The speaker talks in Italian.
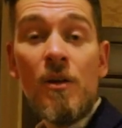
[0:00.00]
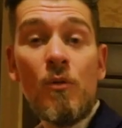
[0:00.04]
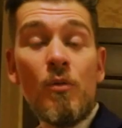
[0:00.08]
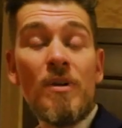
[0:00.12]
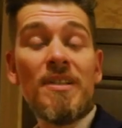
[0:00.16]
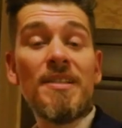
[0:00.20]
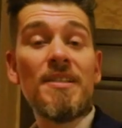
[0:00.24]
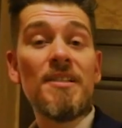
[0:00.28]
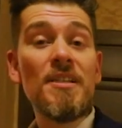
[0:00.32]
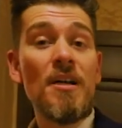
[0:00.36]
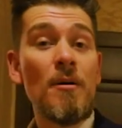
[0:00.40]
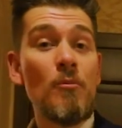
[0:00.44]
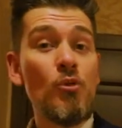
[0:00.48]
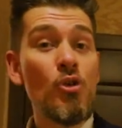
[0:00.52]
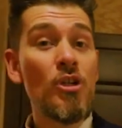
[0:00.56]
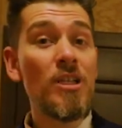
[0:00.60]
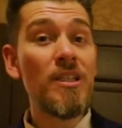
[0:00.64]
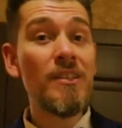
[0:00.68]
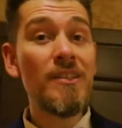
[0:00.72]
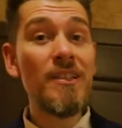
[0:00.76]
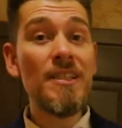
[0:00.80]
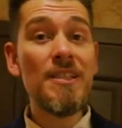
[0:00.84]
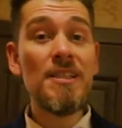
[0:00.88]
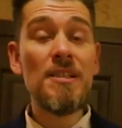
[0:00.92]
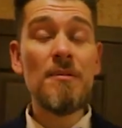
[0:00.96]
Qui siamo
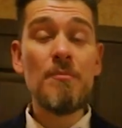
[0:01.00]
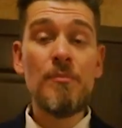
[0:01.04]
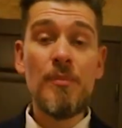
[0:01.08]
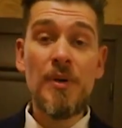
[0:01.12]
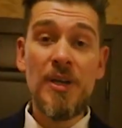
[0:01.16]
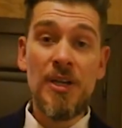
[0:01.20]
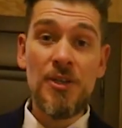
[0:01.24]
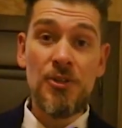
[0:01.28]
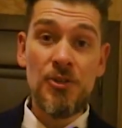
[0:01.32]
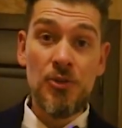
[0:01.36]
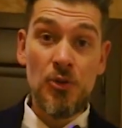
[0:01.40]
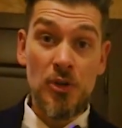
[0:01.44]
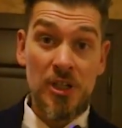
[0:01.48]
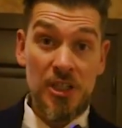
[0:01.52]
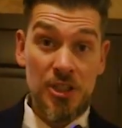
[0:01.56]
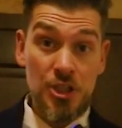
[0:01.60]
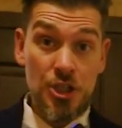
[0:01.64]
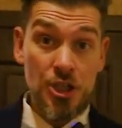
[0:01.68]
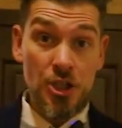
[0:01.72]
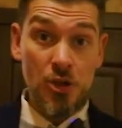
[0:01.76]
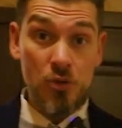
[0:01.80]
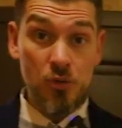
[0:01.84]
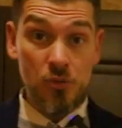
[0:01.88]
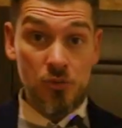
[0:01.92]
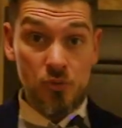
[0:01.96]
nel disimpegno che
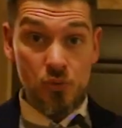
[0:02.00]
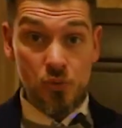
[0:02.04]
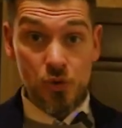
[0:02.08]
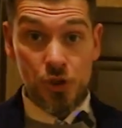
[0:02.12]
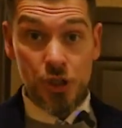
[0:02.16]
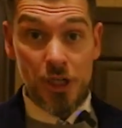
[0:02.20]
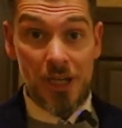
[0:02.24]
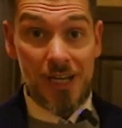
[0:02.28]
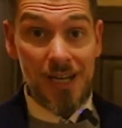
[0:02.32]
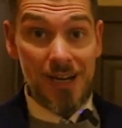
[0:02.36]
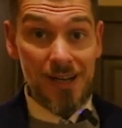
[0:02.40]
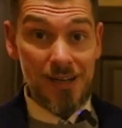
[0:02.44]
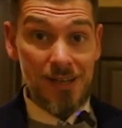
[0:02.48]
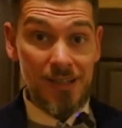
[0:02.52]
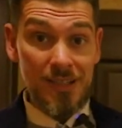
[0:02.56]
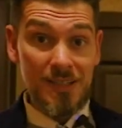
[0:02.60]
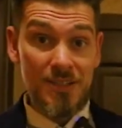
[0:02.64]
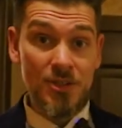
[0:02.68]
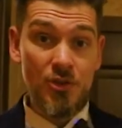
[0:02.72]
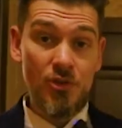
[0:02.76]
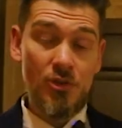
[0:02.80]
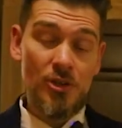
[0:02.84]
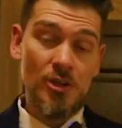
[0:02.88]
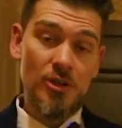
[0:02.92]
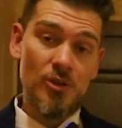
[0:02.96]
ci conduce alla
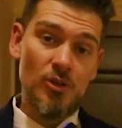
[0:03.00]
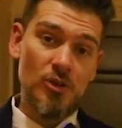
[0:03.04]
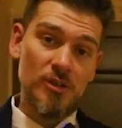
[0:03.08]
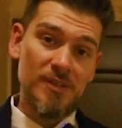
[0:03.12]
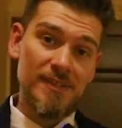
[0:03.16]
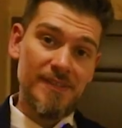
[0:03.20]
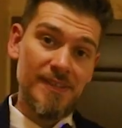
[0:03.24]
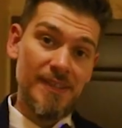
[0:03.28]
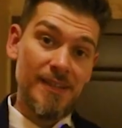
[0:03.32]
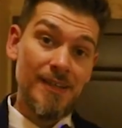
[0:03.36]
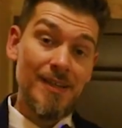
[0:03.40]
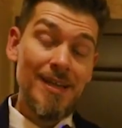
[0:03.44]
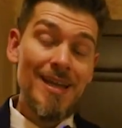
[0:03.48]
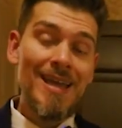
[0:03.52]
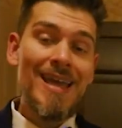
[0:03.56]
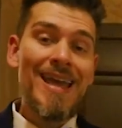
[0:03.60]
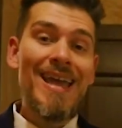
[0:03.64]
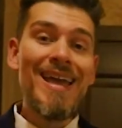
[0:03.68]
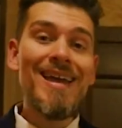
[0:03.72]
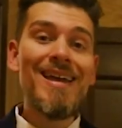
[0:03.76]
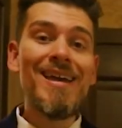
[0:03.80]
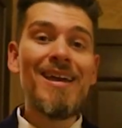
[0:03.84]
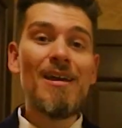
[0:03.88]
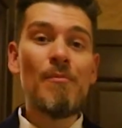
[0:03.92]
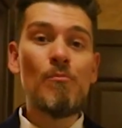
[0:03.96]
zona notte.
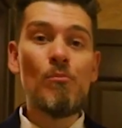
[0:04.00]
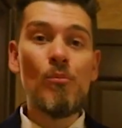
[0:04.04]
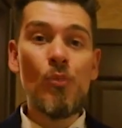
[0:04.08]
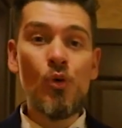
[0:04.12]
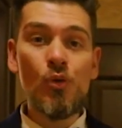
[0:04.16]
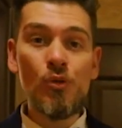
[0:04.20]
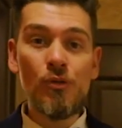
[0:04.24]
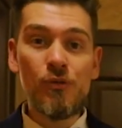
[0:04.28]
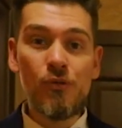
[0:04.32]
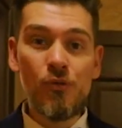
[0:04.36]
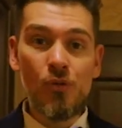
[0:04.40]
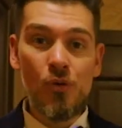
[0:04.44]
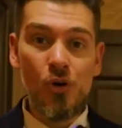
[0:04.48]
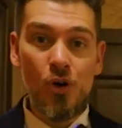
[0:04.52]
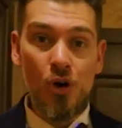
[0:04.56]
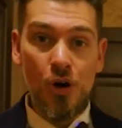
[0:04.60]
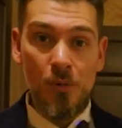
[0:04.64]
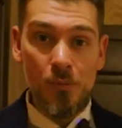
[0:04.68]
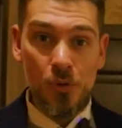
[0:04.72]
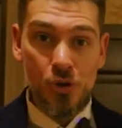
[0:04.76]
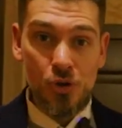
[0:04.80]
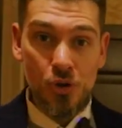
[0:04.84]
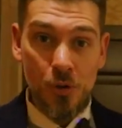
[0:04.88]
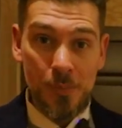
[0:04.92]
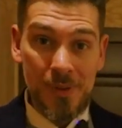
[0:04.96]
È molto
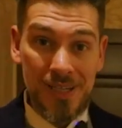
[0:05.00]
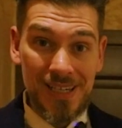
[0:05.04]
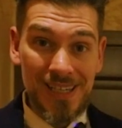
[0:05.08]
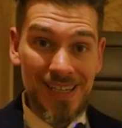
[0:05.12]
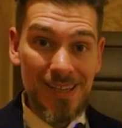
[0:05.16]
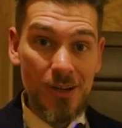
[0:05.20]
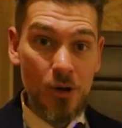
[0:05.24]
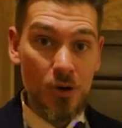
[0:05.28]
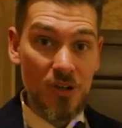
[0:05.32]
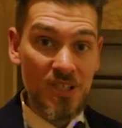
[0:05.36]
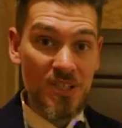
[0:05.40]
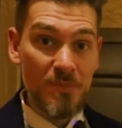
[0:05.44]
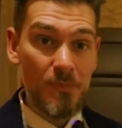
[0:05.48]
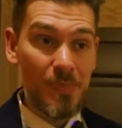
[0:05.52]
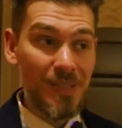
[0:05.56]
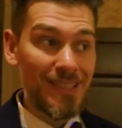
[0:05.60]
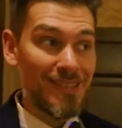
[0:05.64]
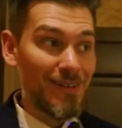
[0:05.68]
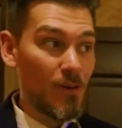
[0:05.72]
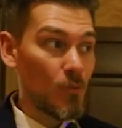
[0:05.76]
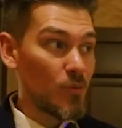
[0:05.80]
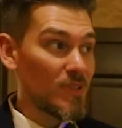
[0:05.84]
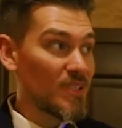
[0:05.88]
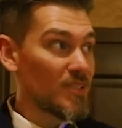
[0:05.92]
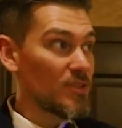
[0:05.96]
comodo perché
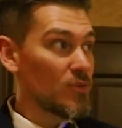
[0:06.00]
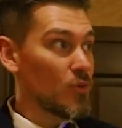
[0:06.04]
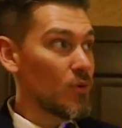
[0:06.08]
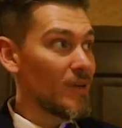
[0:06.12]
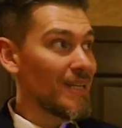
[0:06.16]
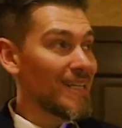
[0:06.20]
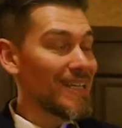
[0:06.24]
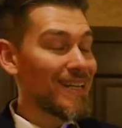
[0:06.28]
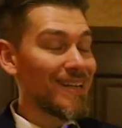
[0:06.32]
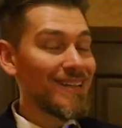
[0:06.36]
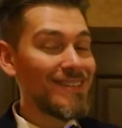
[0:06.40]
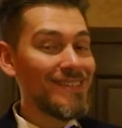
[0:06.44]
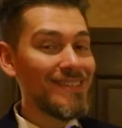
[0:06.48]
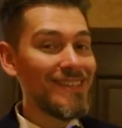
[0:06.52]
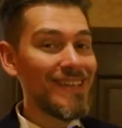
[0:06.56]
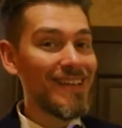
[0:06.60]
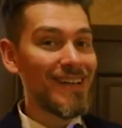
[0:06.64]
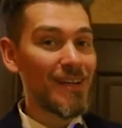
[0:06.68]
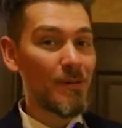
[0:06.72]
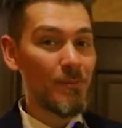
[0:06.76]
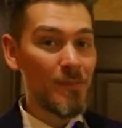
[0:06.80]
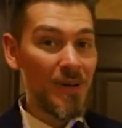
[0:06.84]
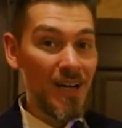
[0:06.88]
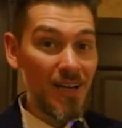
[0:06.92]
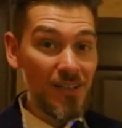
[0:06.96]
ospita questo grande
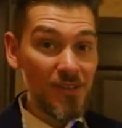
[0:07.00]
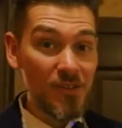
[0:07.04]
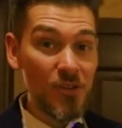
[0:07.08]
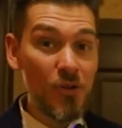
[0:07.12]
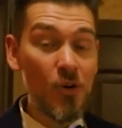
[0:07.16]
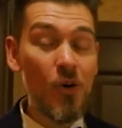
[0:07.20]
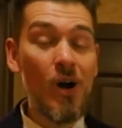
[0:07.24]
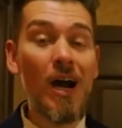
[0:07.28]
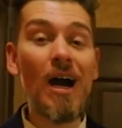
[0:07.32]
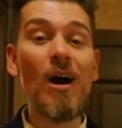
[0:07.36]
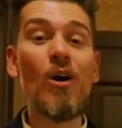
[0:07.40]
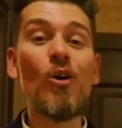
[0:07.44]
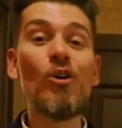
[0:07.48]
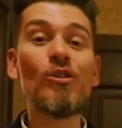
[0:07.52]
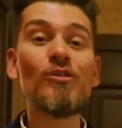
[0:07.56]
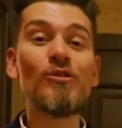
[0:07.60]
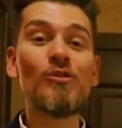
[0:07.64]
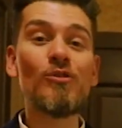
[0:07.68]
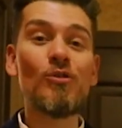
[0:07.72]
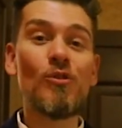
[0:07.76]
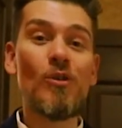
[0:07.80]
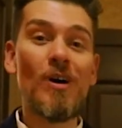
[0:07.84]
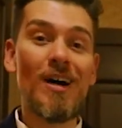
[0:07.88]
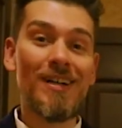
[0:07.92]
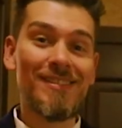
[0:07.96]
armadio a
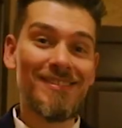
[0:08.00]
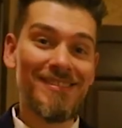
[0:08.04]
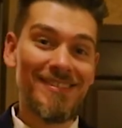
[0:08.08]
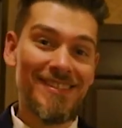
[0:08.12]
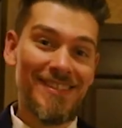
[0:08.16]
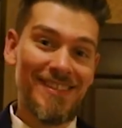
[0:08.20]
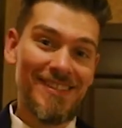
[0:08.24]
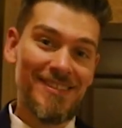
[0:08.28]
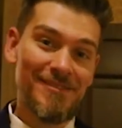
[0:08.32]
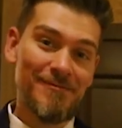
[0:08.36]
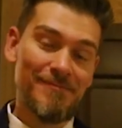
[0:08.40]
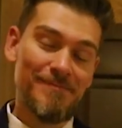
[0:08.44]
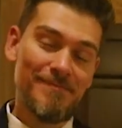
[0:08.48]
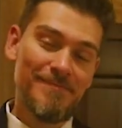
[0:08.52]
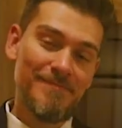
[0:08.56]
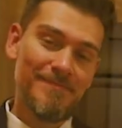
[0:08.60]
8 ante.